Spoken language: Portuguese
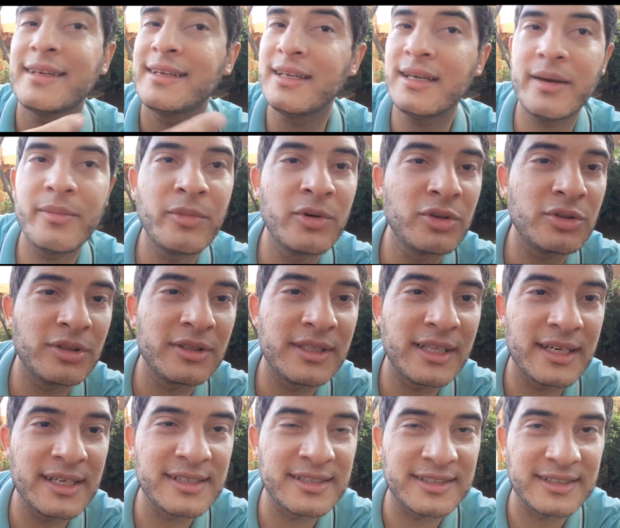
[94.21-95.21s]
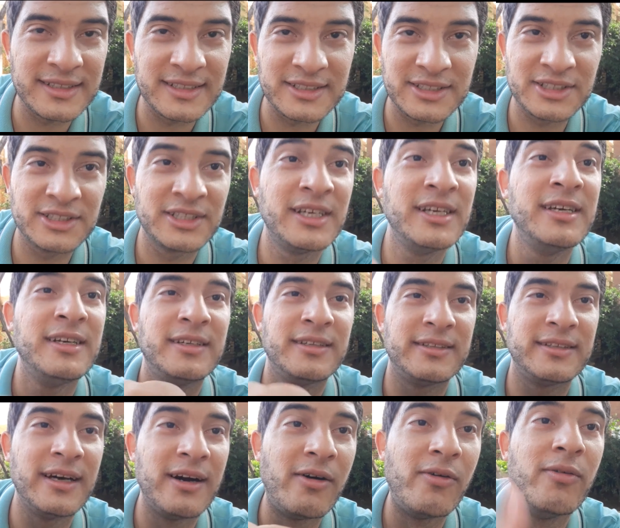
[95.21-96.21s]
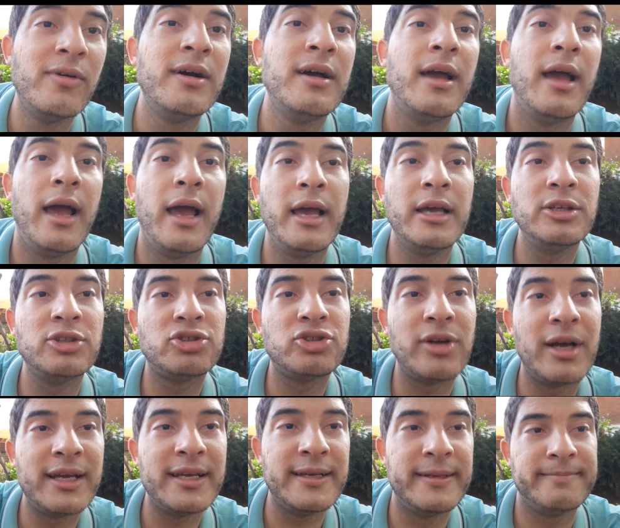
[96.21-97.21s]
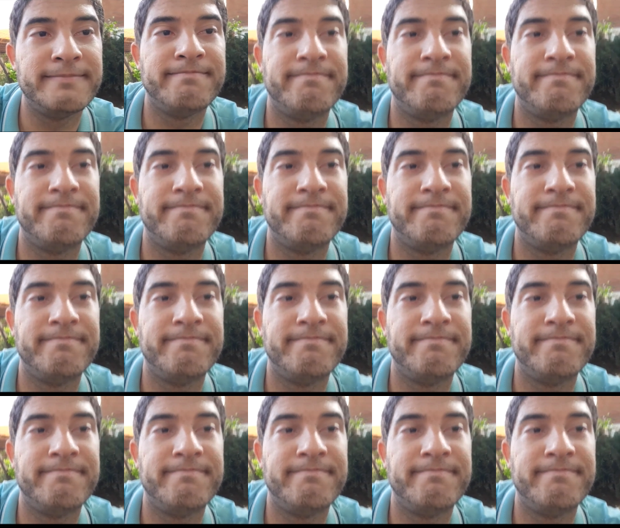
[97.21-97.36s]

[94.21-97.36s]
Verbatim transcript: que é muito interessante. Então, é isso aí.